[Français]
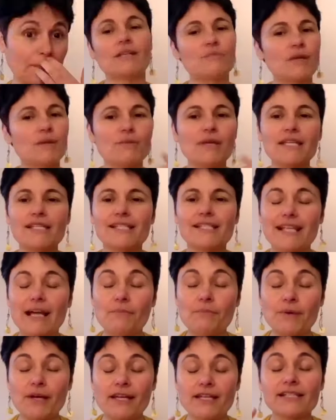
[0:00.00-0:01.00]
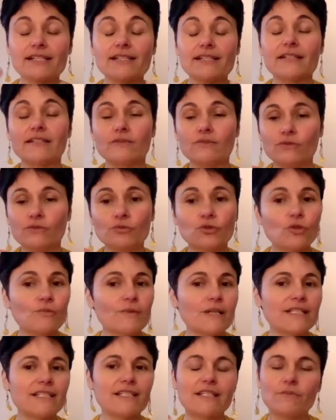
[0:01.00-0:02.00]
bébés s'apaisent
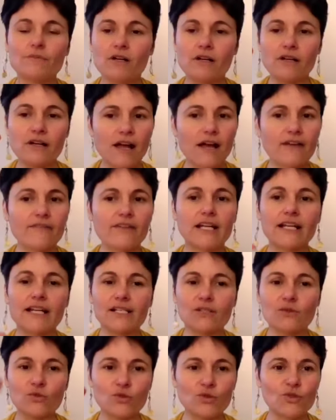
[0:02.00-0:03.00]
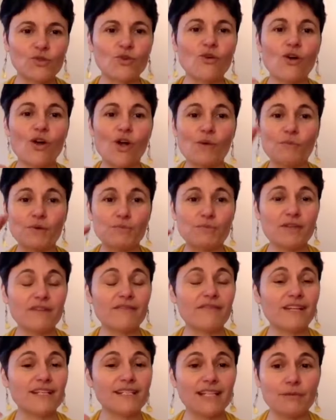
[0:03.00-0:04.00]
automatiquement, avec la succion, un bébé
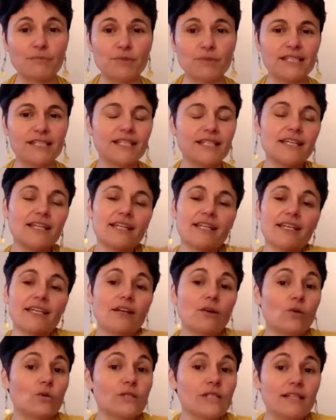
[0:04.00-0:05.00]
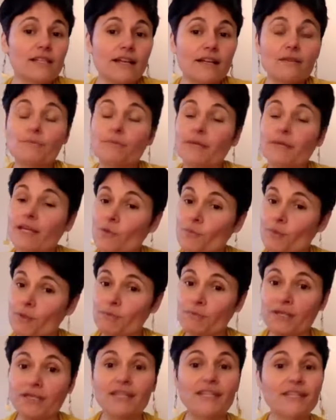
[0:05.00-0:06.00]
va s'apaiser et au sein, ben, un
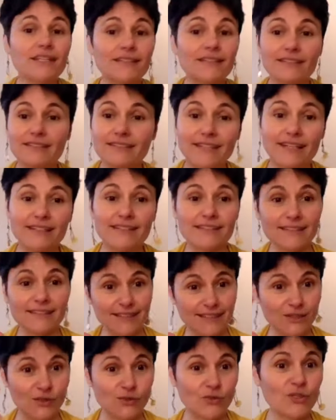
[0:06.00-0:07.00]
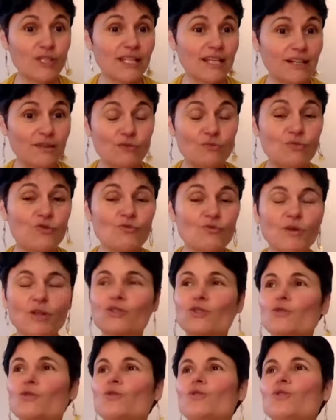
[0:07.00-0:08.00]
bébé une tête. Donc, il y a le mouvement de
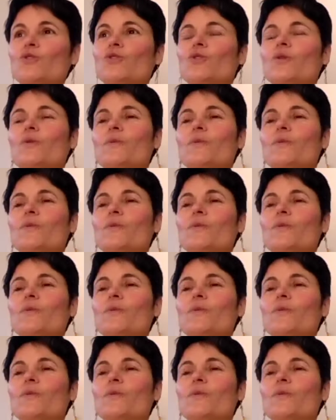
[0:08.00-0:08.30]
succion.